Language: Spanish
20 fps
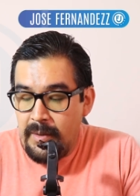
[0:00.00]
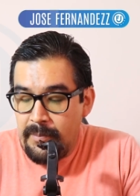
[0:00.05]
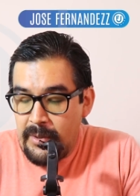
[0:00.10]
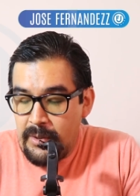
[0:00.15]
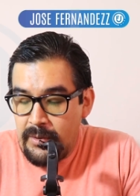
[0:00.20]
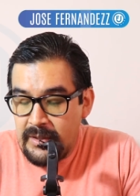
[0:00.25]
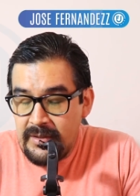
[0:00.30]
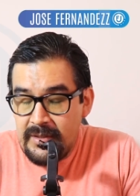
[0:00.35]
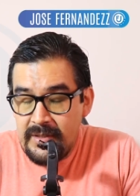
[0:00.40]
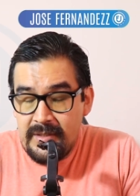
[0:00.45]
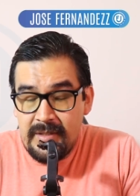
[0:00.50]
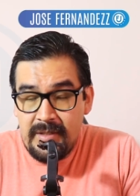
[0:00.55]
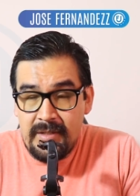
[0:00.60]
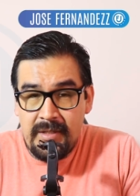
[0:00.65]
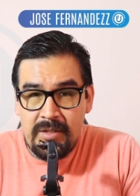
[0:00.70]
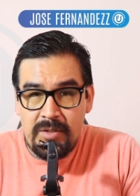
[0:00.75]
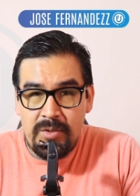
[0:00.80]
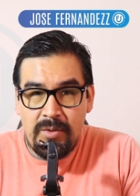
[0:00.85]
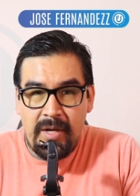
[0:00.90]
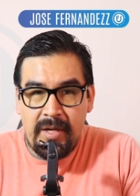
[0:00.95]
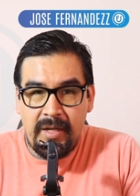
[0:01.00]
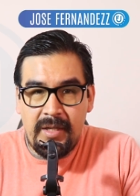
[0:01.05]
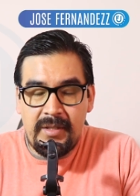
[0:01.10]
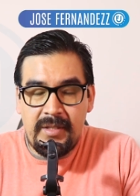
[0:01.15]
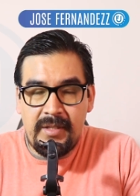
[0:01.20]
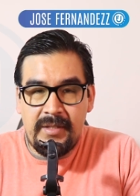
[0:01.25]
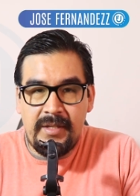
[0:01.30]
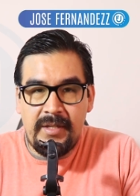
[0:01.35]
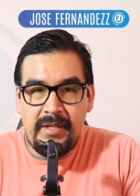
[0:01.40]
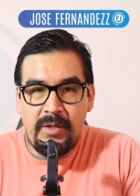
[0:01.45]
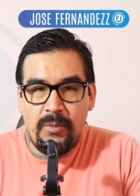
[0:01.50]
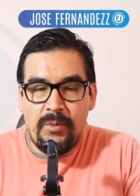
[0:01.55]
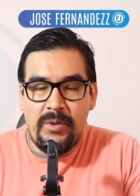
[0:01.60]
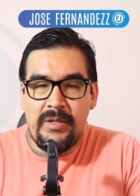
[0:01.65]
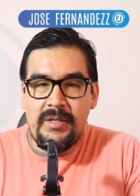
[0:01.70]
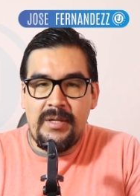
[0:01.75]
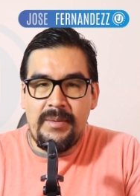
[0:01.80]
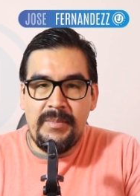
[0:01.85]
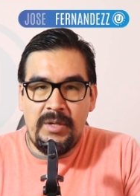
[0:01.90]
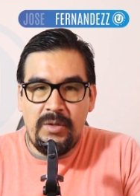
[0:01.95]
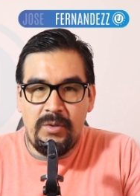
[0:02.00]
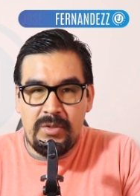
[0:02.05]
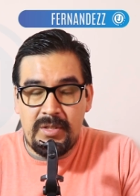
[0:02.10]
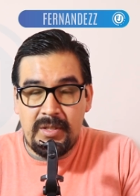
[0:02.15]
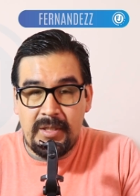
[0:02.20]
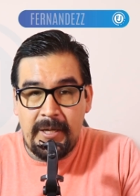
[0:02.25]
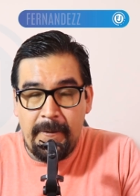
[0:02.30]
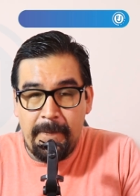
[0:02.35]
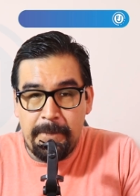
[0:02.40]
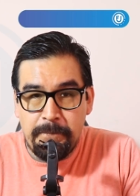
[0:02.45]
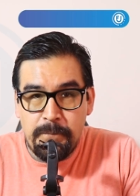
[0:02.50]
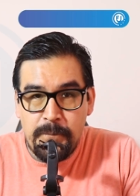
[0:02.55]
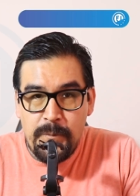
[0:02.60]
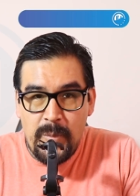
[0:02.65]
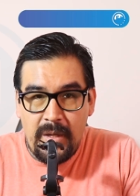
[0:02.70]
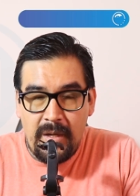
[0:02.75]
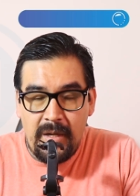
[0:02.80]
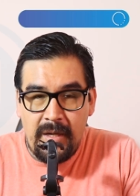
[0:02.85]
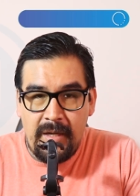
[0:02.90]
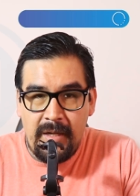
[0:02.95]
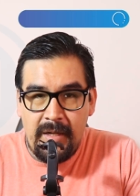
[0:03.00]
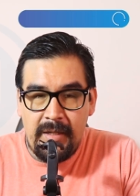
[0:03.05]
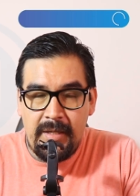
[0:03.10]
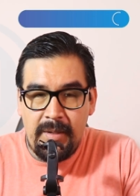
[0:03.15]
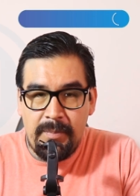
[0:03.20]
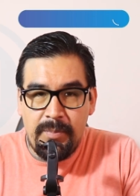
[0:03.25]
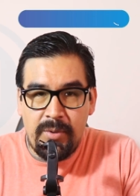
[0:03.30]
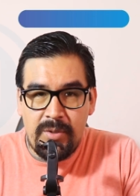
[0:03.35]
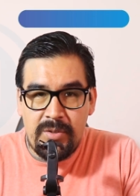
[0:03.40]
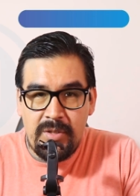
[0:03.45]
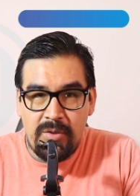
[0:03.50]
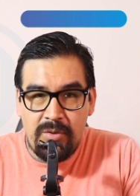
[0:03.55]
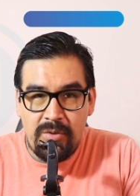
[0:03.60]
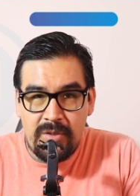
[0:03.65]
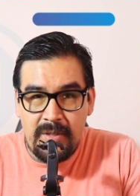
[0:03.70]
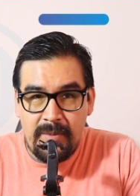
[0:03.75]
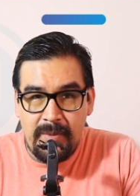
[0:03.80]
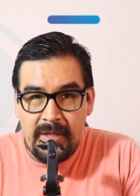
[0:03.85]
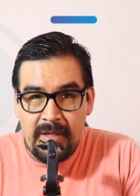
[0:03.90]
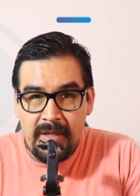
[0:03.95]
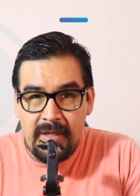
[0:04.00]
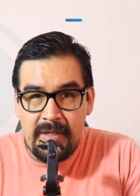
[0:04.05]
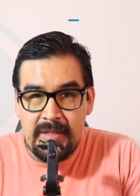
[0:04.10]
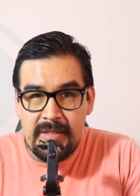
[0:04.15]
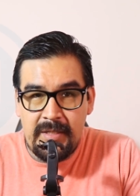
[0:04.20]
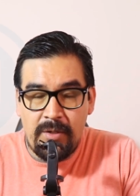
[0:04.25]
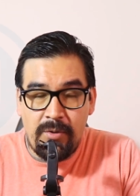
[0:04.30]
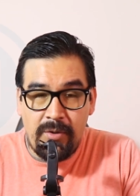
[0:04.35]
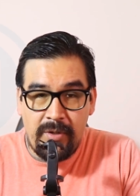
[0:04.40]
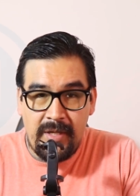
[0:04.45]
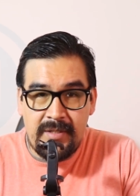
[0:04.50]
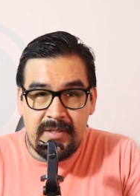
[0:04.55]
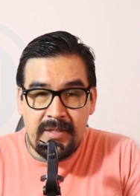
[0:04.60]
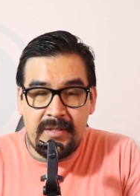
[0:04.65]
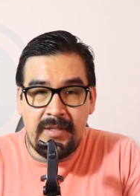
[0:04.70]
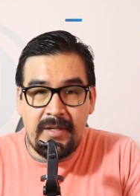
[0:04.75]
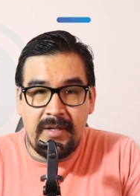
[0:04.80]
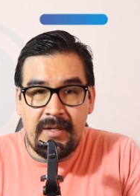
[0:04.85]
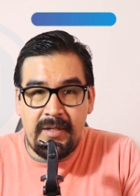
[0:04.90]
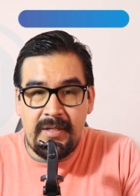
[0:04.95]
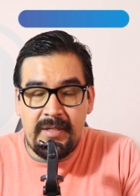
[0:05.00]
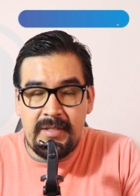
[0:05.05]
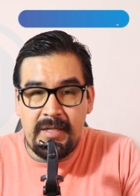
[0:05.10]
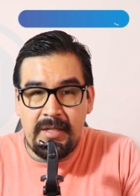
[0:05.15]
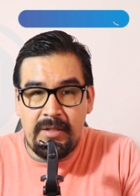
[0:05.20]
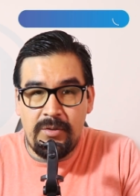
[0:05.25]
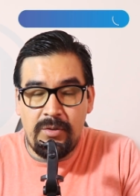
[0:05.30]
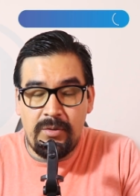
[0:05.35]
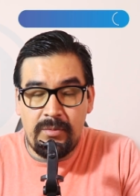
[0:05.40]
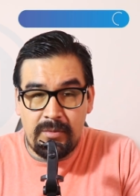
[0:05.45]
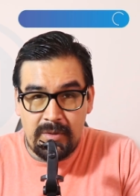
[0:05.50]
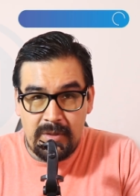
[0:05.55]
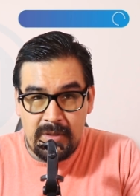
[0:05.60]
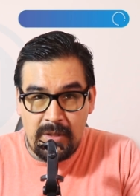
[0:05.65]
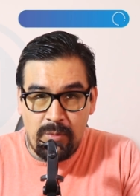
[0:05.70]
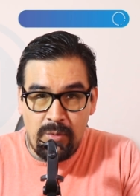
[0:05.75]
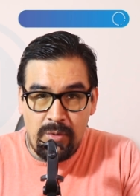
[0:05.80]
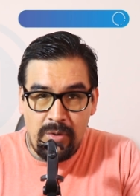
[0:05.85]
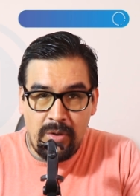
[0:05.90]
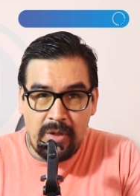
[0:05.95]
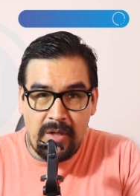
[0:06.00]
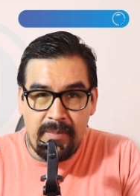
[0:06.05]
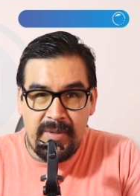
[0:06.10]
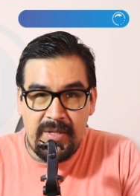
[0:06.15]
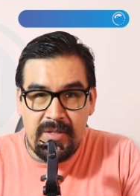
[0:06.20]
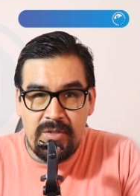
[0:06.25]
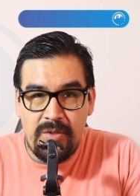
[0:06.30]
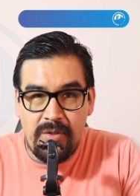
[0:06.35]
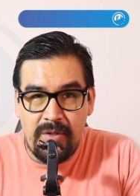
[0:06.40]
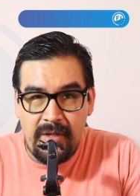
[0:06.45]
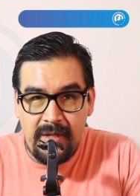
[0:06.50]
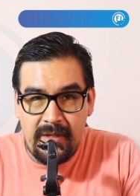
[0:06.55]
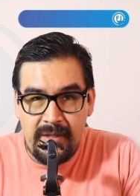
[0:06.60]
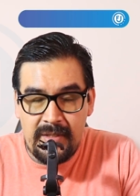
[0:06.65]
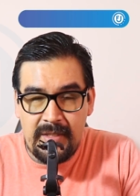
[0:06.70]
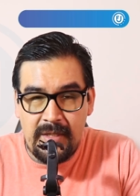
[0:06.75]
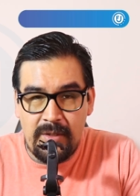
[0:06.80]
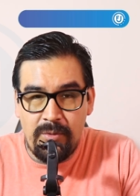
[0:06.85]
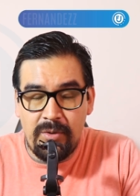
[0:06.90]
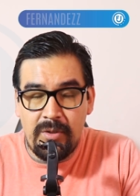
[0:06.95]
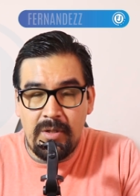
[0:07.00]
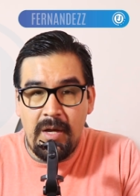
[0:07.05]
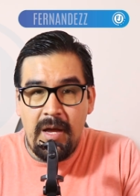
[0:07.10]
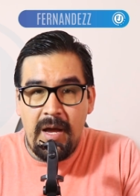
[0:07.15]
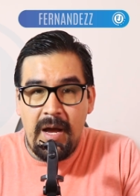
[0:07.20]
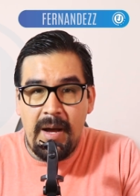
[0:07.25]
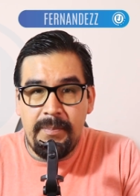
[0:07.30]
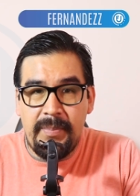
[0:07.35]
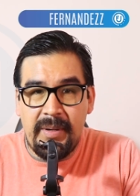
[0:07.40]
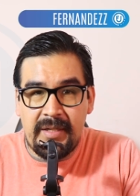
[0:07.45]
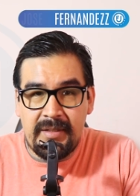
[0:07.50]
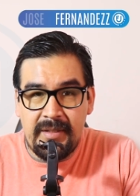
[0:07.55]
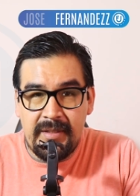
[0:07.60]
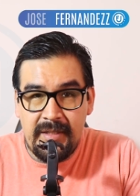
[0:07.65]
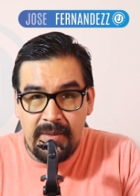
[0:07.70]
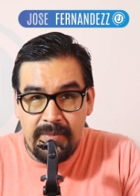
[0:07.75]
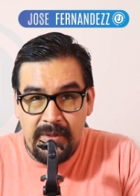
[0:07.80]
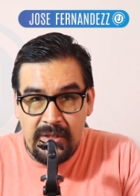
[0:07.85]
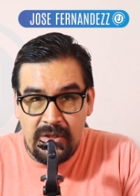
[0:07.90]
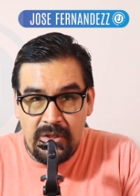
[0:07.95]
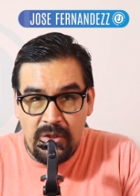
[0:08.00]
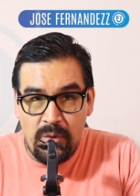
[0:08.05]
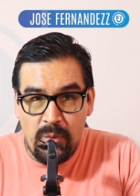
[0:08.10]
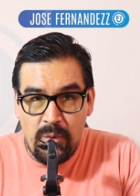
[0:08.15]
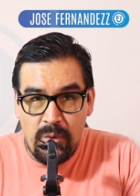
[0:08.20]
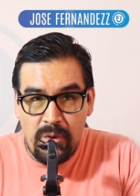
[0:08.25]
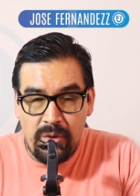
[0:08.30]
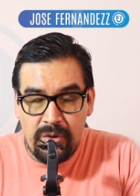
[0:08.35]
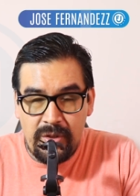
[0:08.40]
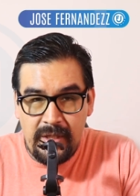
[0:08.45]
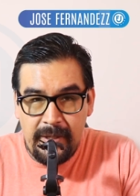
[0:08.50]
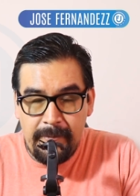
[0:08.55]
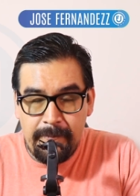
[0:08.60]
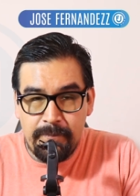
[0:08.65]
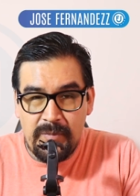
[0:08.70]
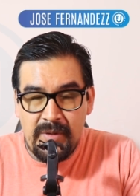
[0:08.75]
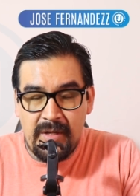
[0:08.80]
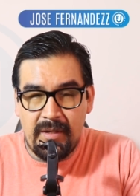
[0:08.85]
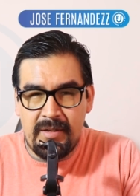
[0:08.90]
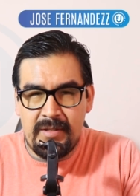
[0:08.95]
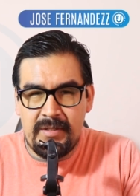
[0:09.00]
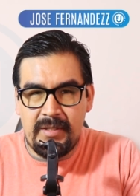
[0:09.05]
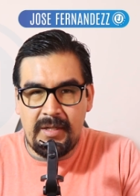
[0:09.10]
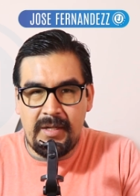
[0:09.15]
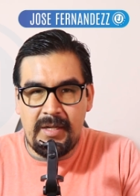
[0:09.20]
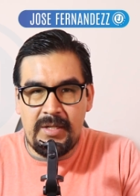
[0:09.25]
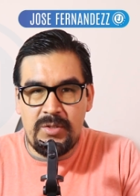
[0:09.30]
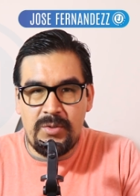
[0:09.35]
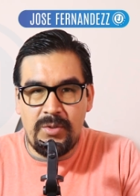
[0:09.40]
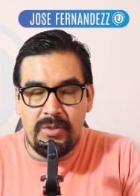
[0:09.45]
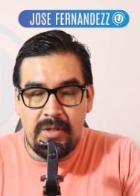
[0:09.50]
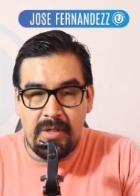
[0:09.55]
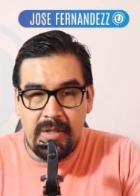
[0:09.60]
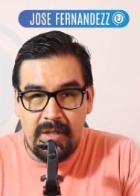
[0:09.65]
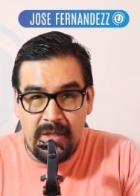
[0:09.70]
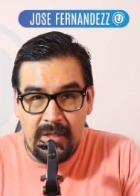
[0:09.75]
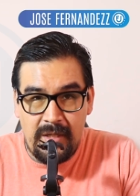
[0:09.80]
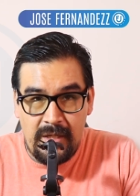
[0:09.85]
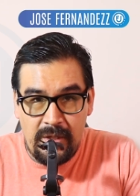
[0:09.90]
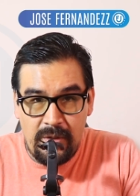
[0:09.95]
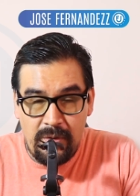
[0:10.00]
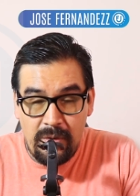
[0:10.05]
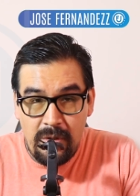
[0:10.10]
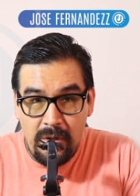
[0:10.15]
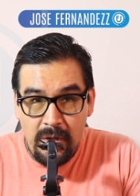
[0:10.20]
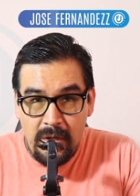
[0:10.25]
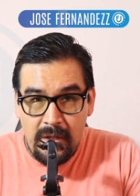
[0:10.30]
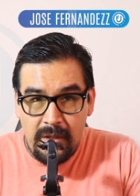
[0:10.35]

Pero antes de eso hay que tener en cuenta amigos que el depósito se va a realizar o ya se está realizando según lo que menciona e salud a partir del 21 de, en ese caso de enero,